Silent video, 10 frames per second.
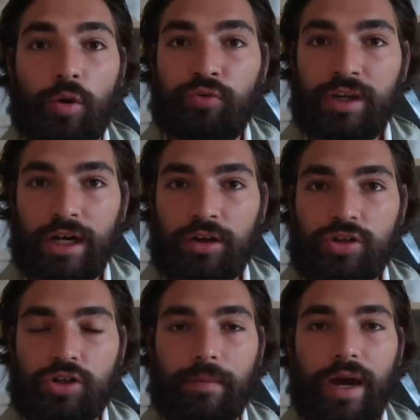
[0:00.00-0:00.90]
Depuis quelques
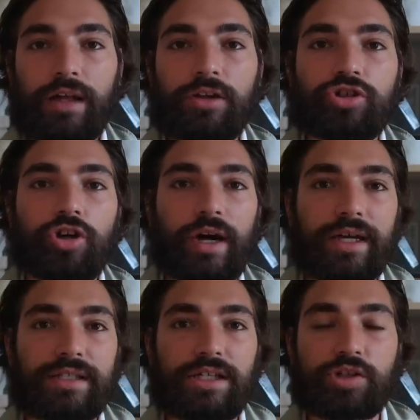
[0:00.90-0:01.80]
semaines, je
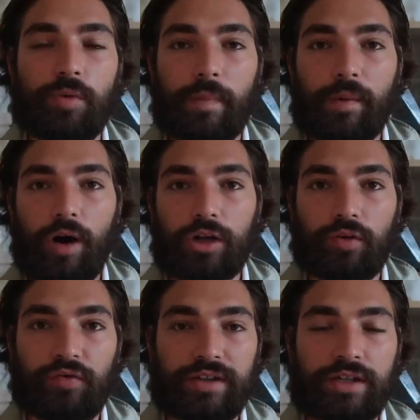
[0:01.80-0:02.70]
rédige mon mémoire de
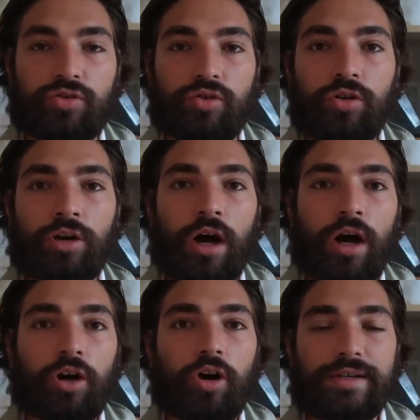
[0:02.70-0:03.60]
fin d'études
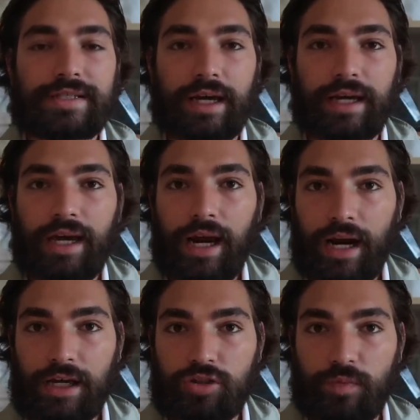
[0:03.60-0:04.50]
consacré à
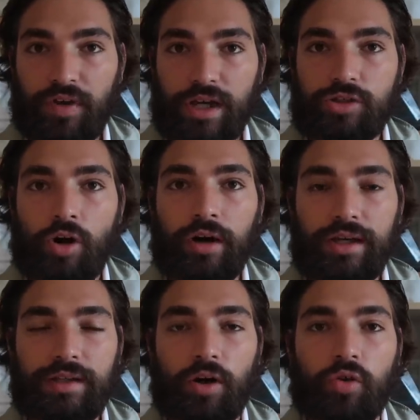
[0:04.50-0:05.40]
la subversion
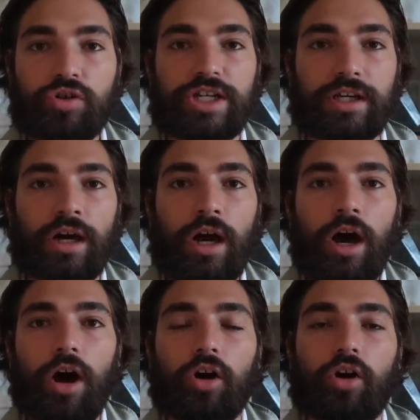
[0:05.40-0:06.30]
idéologique,
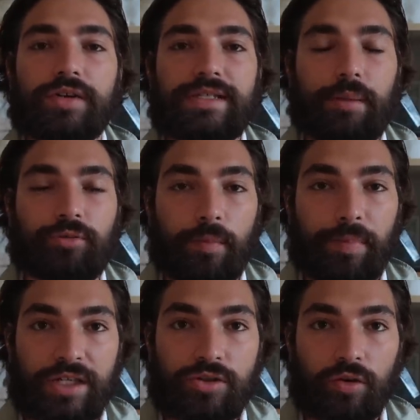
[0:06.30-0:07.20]
un concept
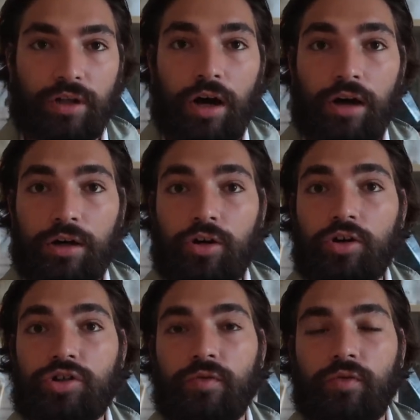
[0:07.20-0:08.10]
passionnant
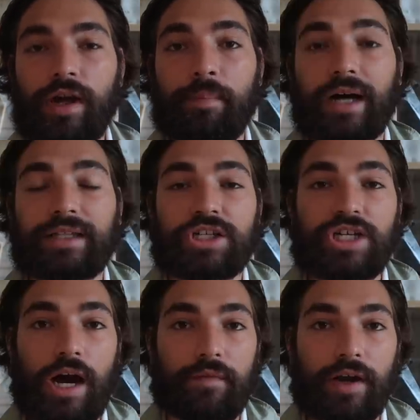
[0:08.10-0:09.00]
que je voulais
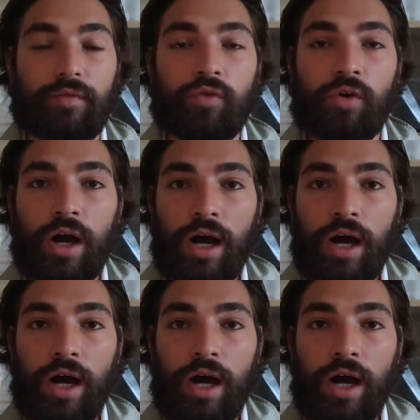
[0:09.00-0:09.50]
partager avec vous